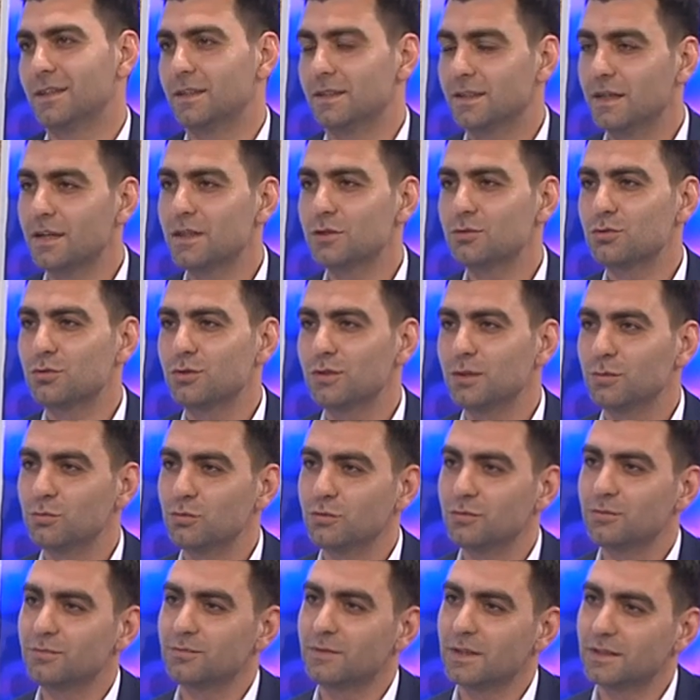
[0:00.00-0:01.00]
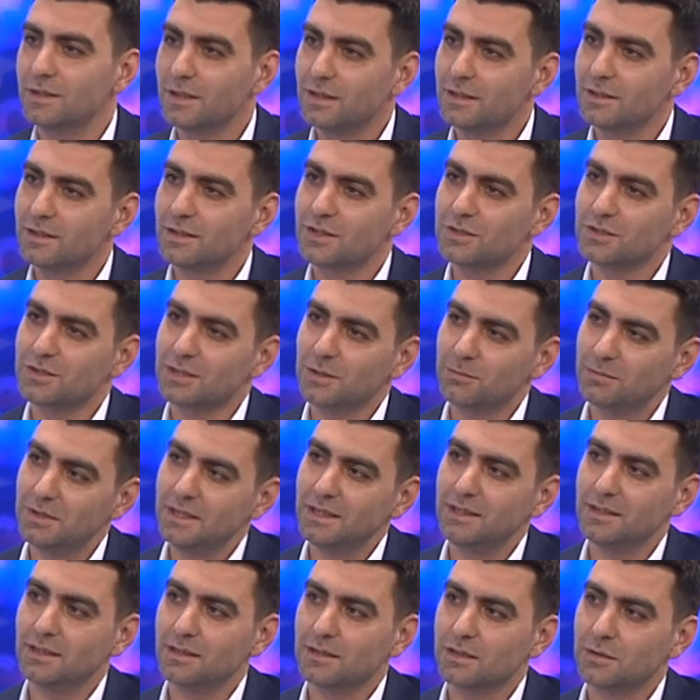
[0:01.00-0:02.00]
Daha sonra bu Sahilde. vatandaş da
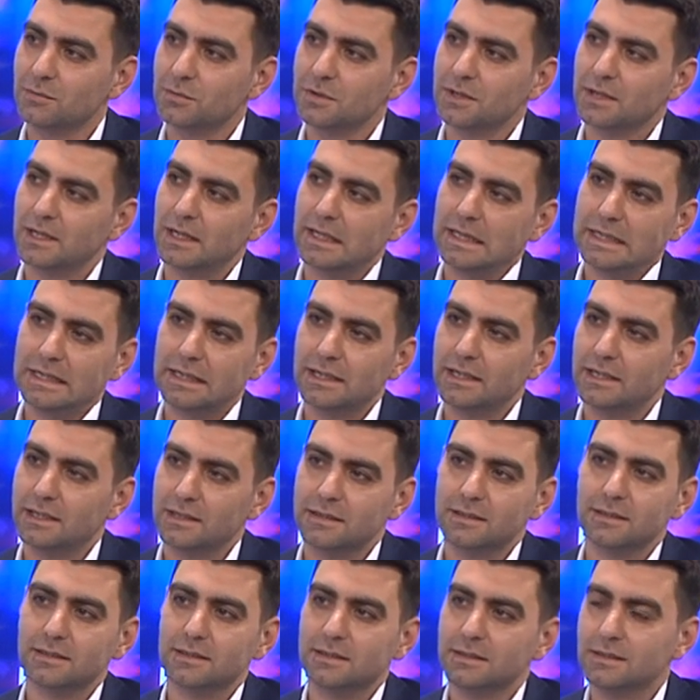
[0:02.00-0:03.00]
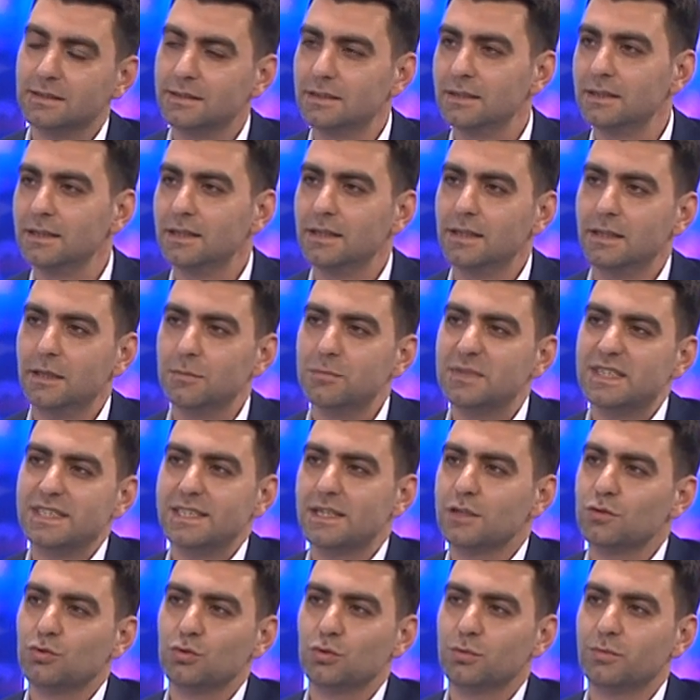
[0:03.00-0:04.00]
bindiği arabayı galeriye getirdiğinde
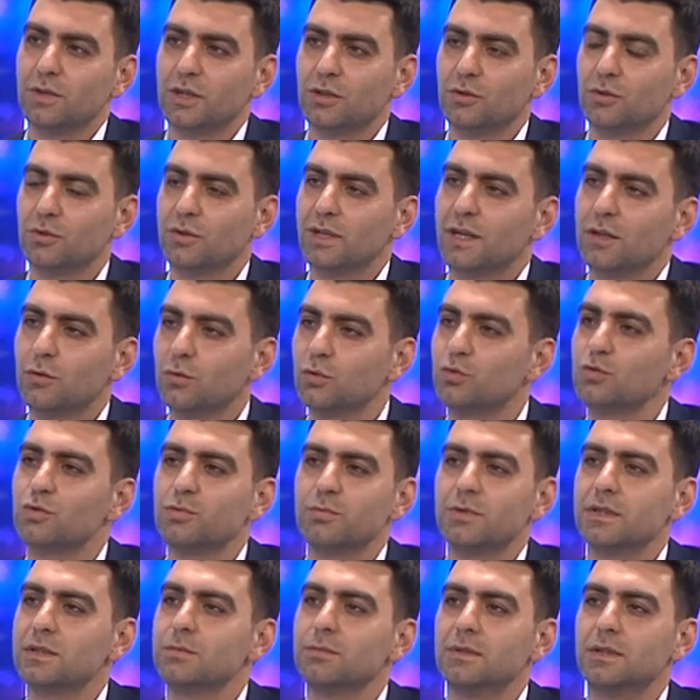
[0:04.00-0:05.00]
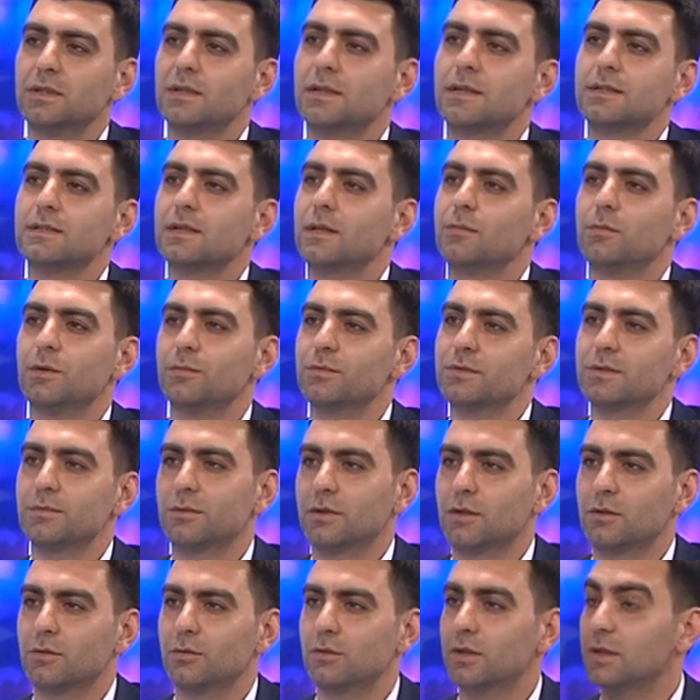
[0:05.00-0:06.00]
bizden şunu bekliyor. Yani 35 bin liraya saymamızı
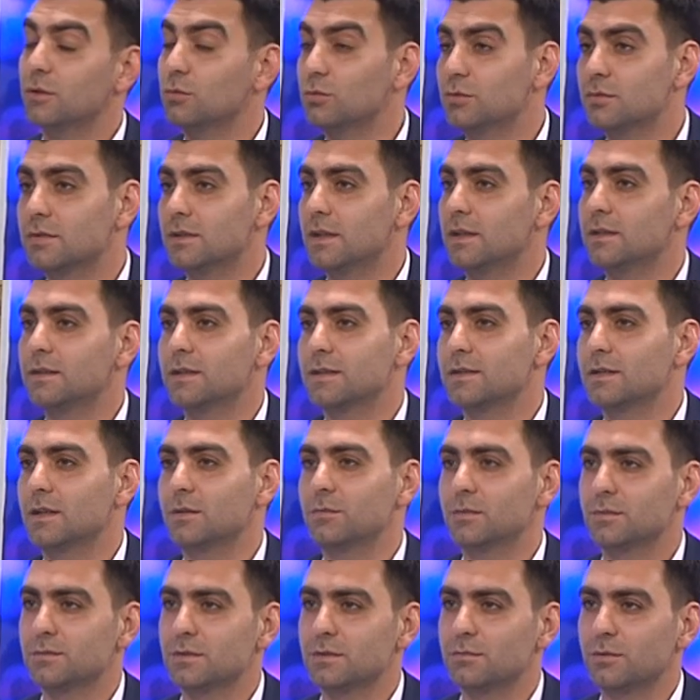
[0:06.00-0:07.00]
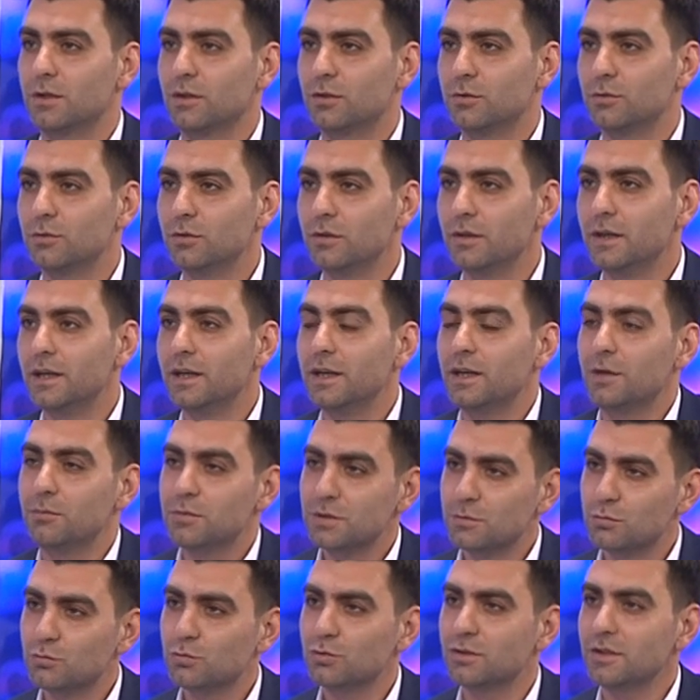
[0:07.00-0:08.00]
bekliyor ya da 36'ya saymamızı bekliyor. E
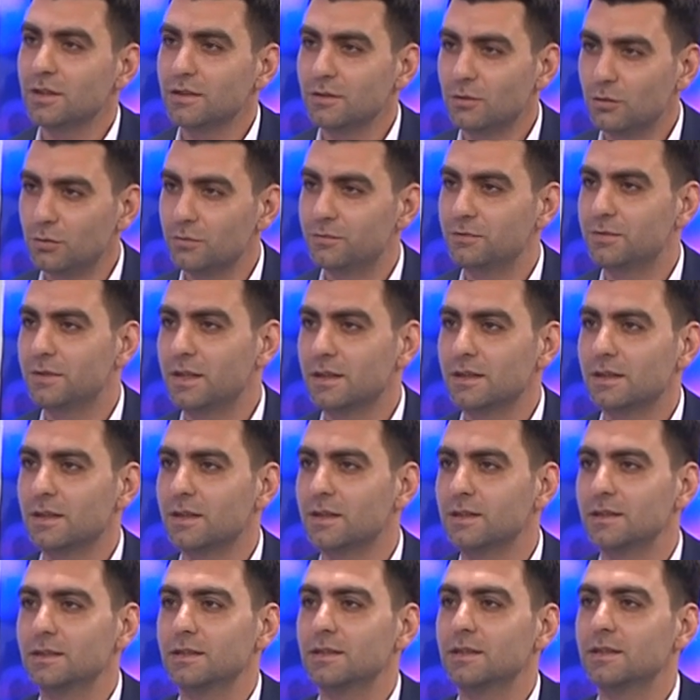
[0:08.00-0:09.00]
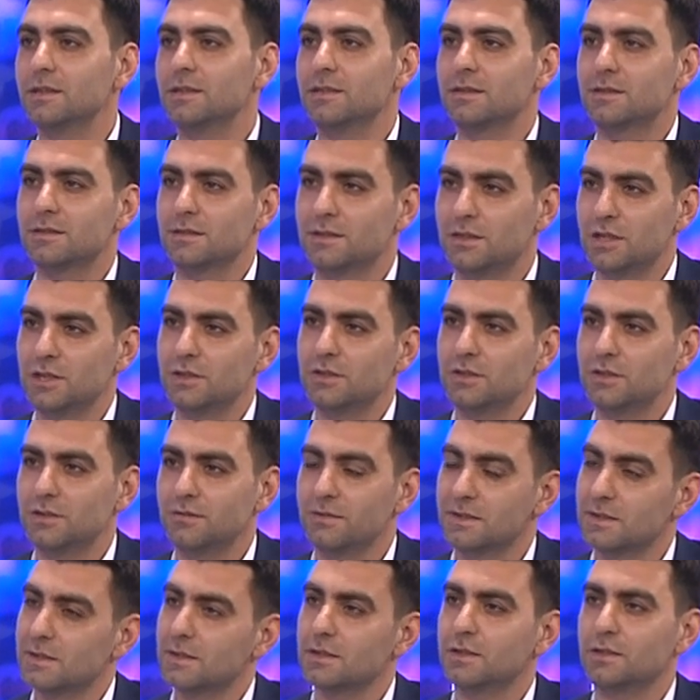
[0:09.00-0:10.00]
biz burada o fiyat aralığında çelişki
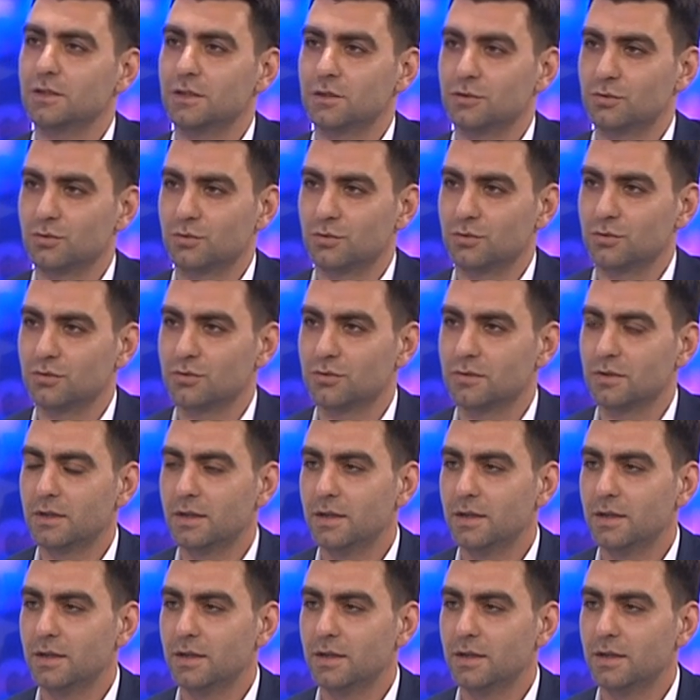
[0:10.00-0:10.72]
ve sıkıntı yaşıyoruz.